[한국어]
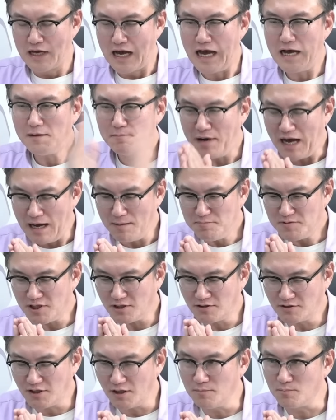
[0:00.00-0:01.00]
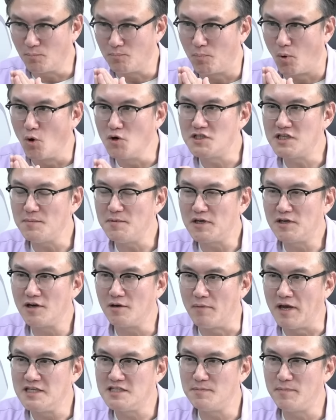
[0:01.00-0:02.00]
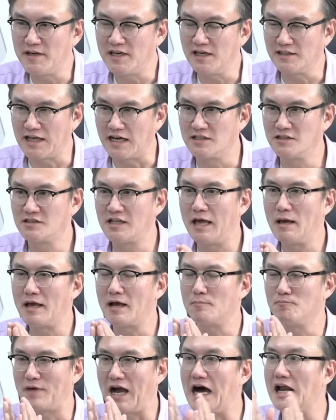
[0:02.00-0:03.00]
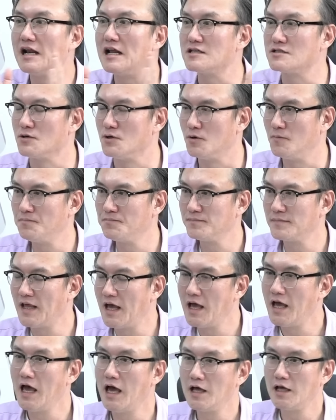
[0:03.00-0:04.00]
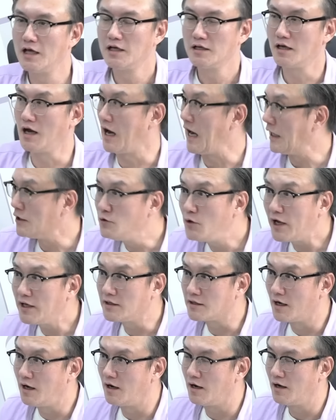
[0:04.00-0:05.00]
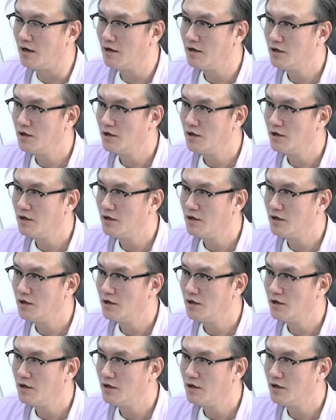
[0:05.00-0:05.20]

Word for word: 합, 합쳤던 볼셰비키와 맨시베키가 다 갈라서요. 야, 안 되겠다.